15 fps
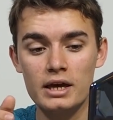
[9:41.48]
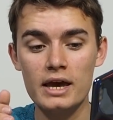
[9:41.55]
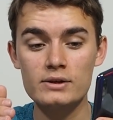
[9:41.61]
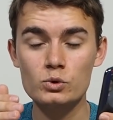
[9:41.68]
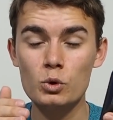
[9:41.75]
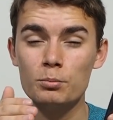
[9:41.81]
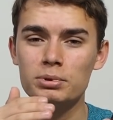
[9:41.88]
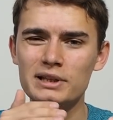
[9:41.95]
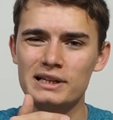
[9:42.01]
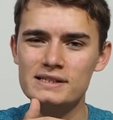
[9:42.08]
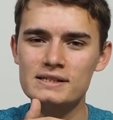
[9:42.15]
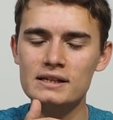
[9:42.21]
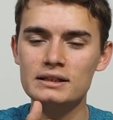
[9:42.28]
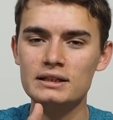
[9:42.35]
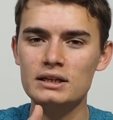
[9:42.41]
S10
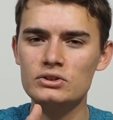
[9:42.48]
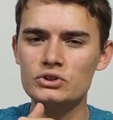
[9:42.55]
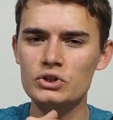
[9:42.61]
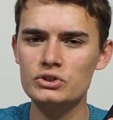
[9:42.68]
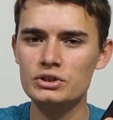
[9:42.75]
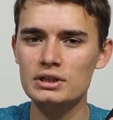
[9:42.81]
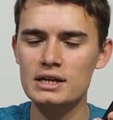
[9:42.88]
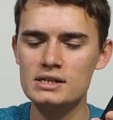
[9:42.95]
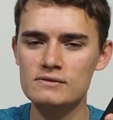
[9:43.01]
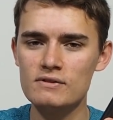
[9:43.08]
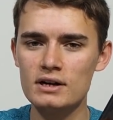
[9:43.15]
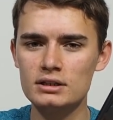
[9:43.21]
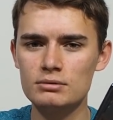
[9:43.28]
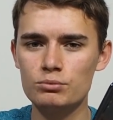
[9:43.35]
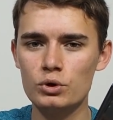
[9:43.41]
Plus'ta da geniş açı lens
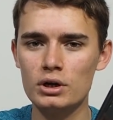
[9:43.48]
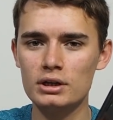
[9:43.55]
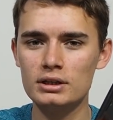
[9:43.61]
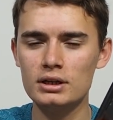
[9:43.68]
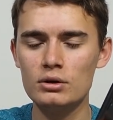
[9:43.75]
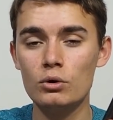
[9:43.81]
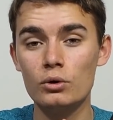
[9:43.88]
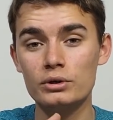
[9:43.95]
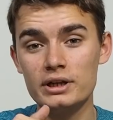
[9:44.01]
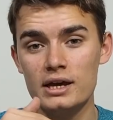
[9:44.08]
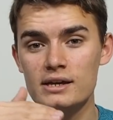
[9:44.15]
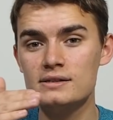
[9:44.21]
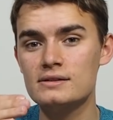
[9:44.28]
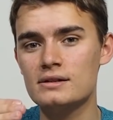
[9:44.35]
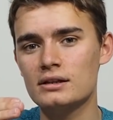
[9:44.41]
vardı bu arada. Orada
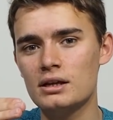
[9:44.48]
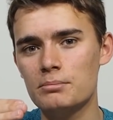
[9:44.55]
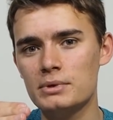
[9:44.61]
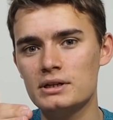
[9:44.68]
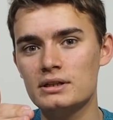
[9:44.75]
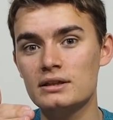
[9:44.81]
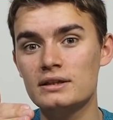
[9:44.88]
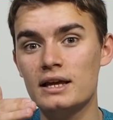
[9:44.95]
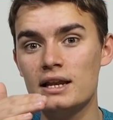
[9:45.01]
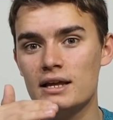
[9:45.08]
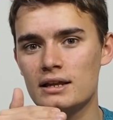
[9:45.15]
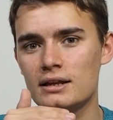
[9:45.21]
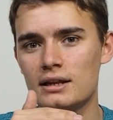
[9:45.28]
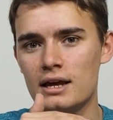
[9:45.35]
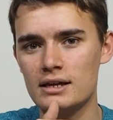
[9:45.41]
ekstradan bir de
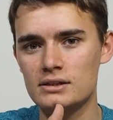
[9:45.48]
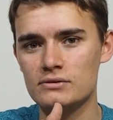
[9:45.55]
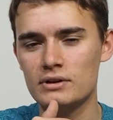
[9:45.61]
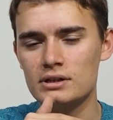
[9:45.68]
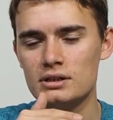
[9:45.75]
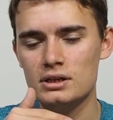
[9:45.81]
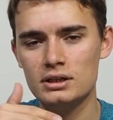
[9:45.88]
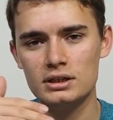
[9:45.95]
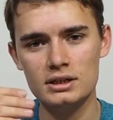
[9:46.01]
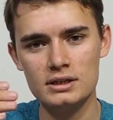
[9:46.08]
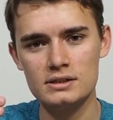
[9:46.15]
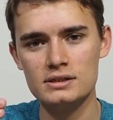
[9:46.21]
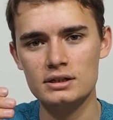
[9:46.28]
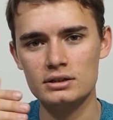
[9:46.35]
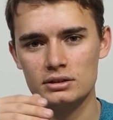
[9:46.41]
tele lens var.
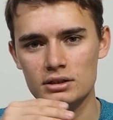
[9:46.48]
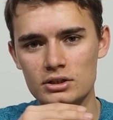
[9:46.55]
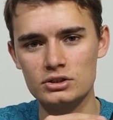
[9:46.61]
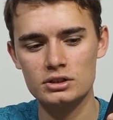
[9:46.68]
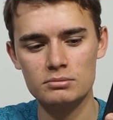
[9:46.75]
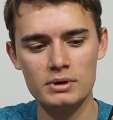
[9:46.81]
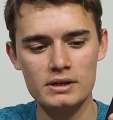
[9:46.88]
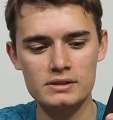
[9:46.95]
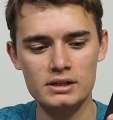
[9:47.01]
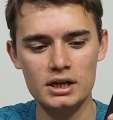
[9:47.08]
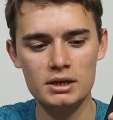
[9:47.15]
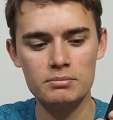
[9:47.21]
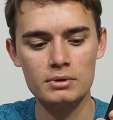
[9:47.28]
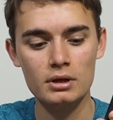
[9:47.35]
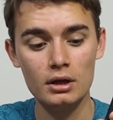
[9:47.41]
2x yakınlaştırmaya
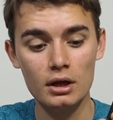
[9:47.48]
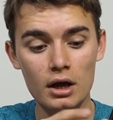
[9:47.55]
sahip.